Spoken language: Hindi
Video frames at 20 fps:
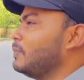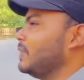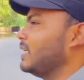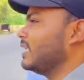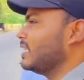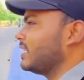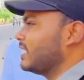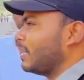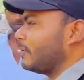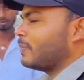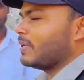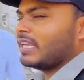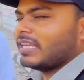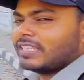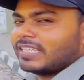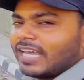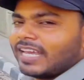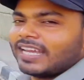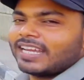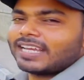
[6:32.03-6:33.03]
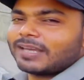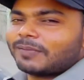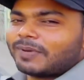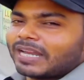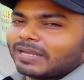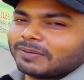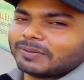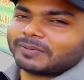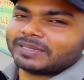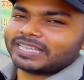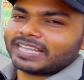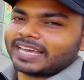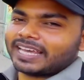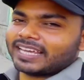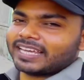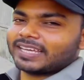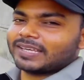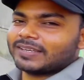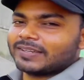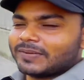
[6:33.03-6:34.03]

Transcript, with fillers: फिर से अपने चैनल के बारे में बताएंगे